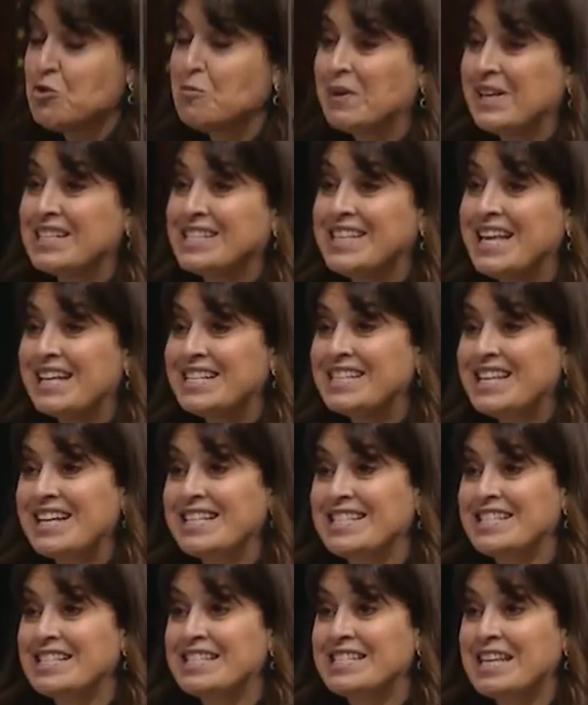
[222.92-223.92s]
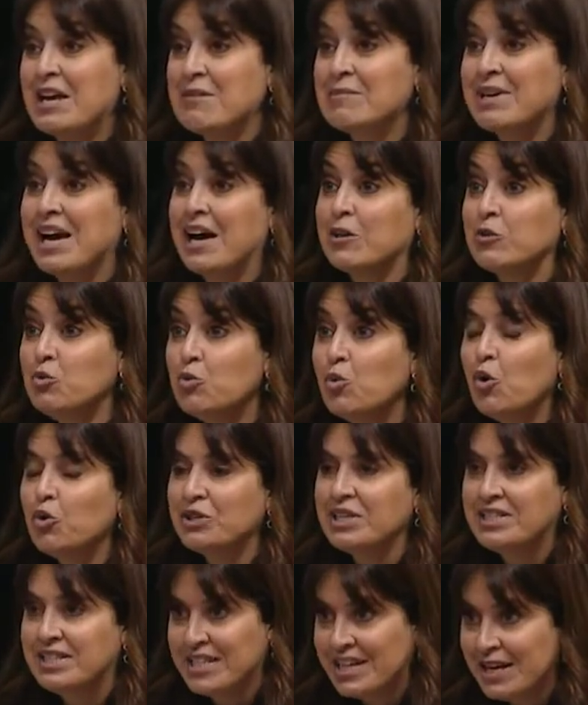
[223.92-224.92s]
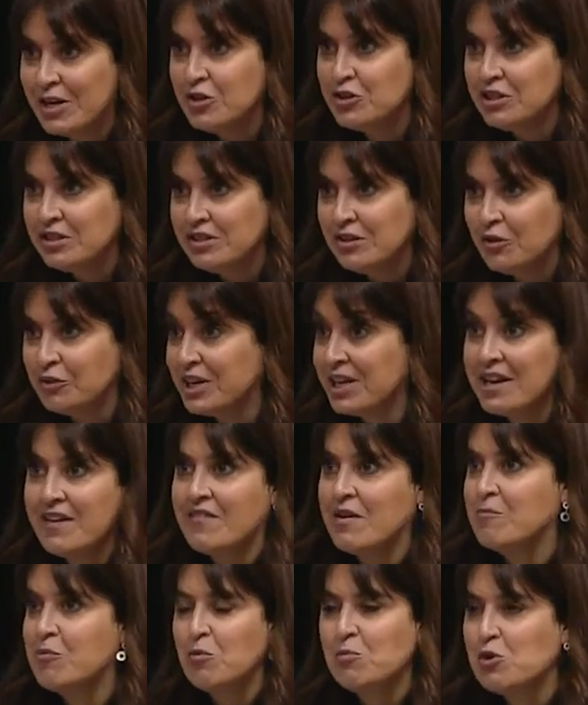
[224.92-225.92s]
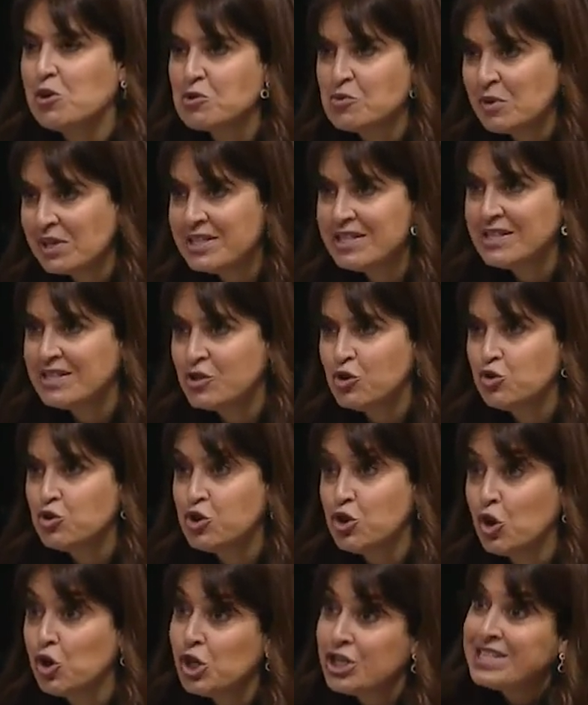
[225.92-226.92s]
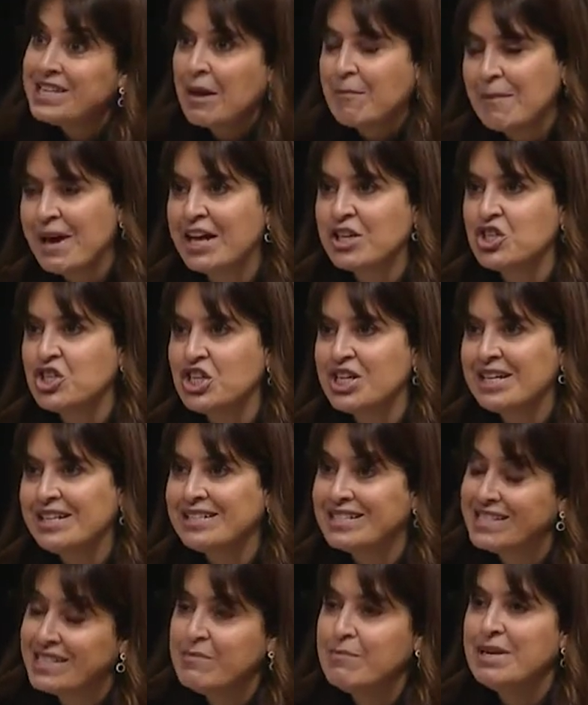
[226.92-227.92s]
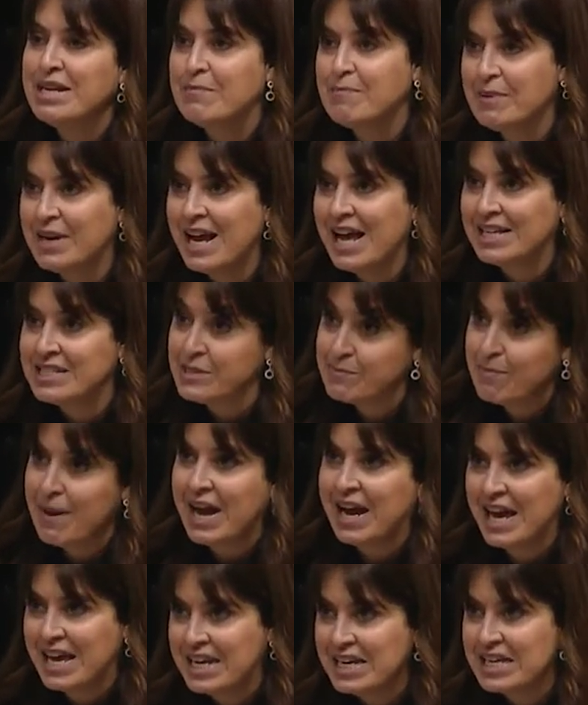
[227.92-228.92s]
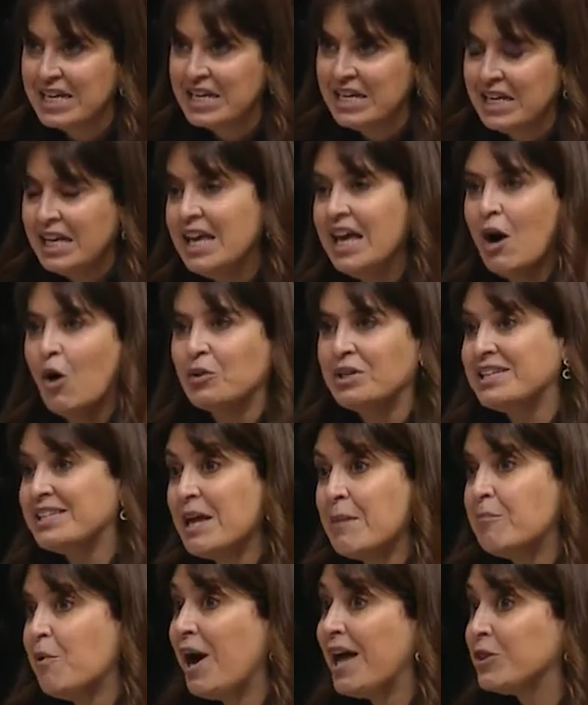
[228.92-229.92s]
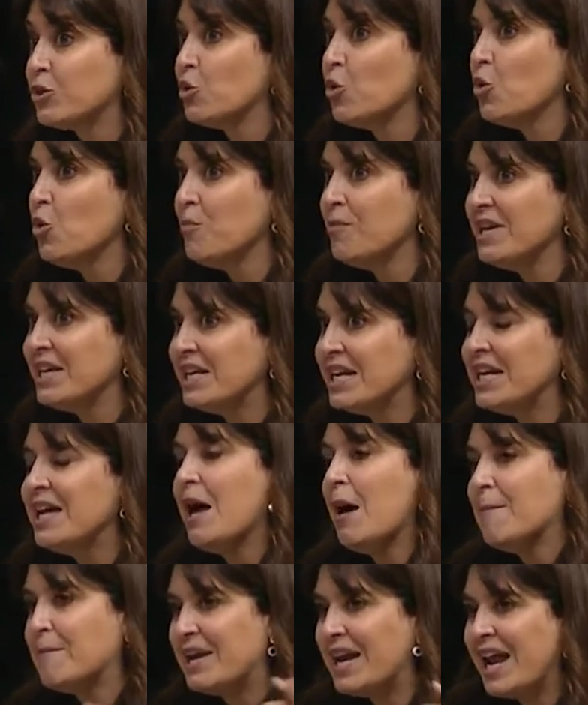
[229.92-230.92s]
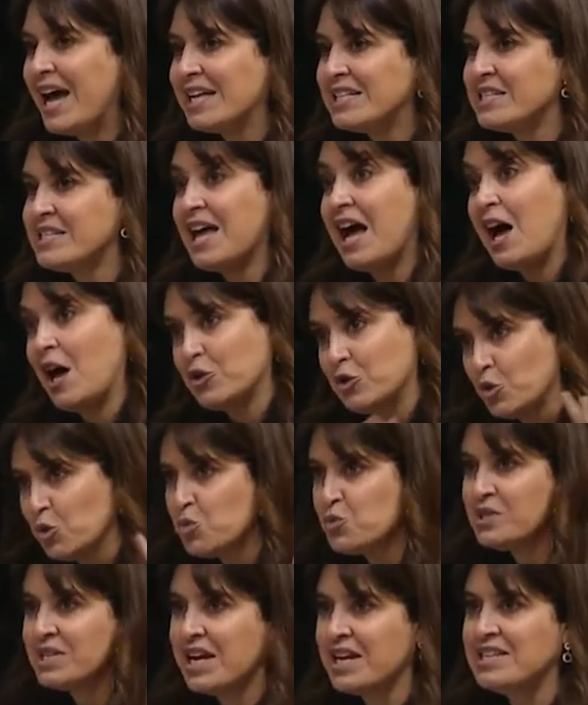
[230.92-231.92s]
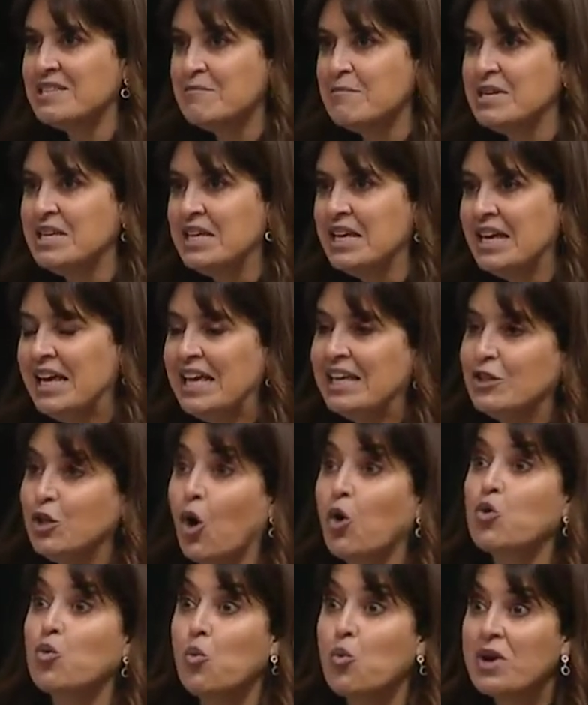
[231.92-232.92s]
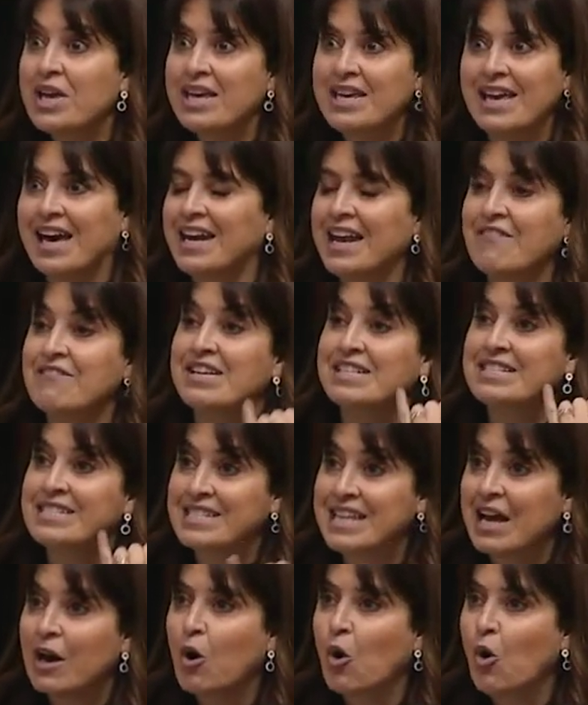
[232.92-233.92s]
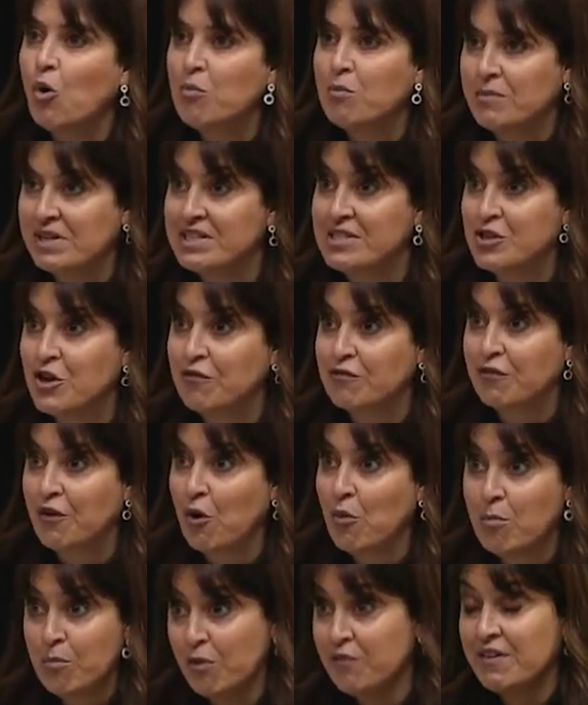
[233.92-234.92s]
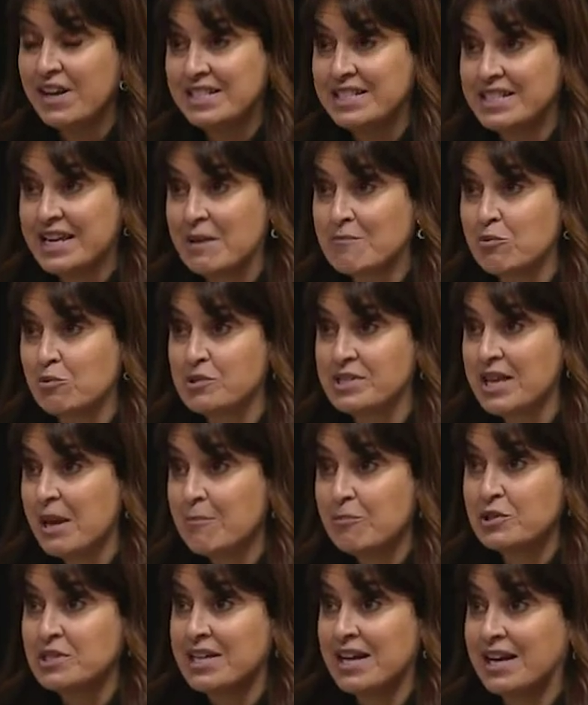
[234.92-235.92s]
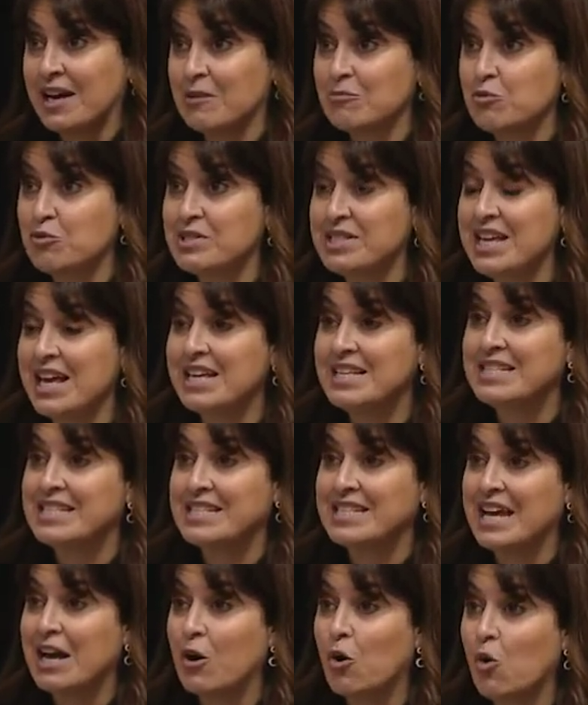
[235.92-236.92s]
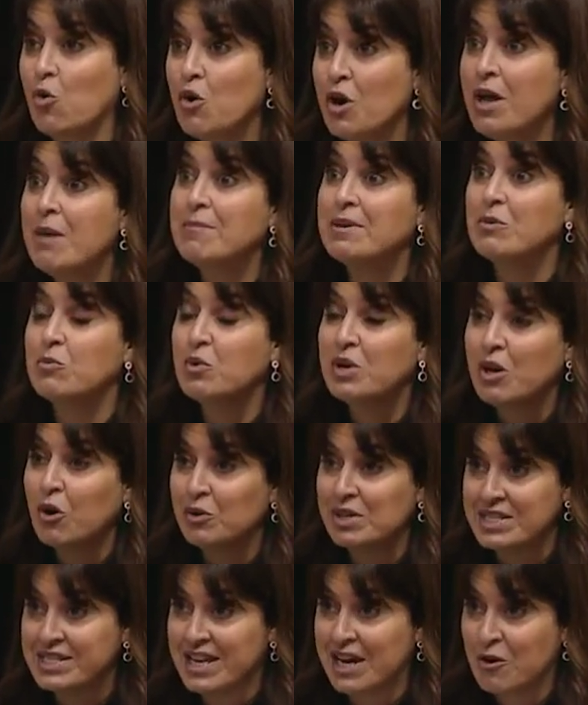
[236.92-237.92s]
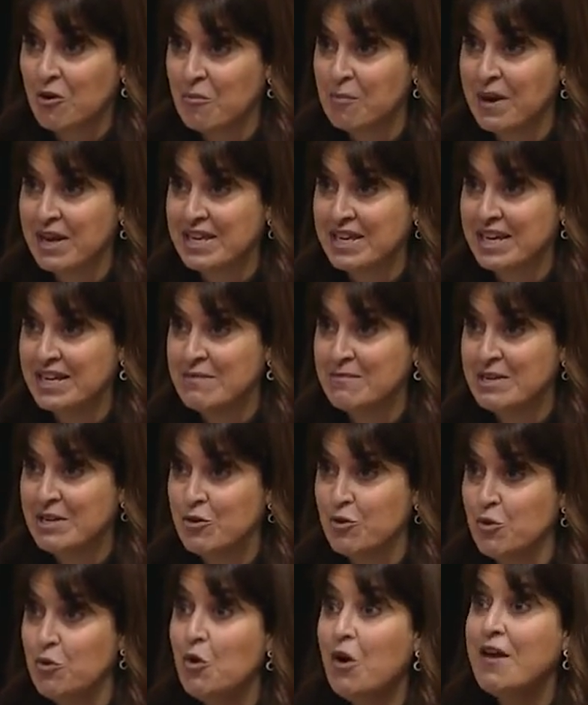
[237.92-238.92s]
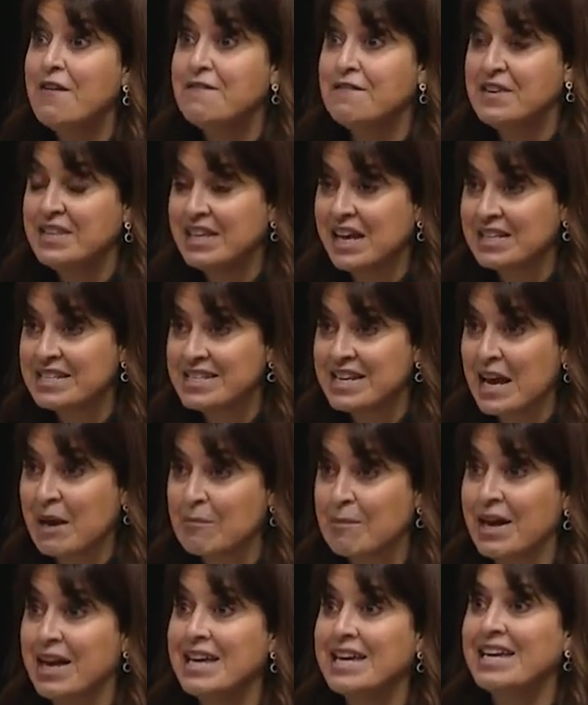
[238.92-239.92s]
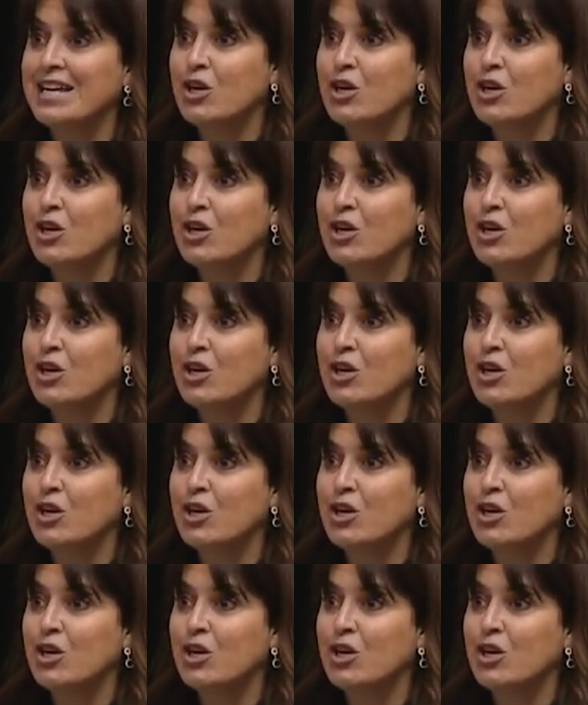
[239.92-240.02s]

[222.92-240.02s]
le Président, c'est assez simple. Quand nous, on était là, on n'en avait pas besoin de ces solutions-là. Ça marchait. 10 000 places par année. On n'était pas à 2000 places en deux ans et demi. Donc oui, il y en avait zéro mise de fonds, pas 25 pas 50 zéro. Puis oui, on les accompagnait, les milieux, financièrement et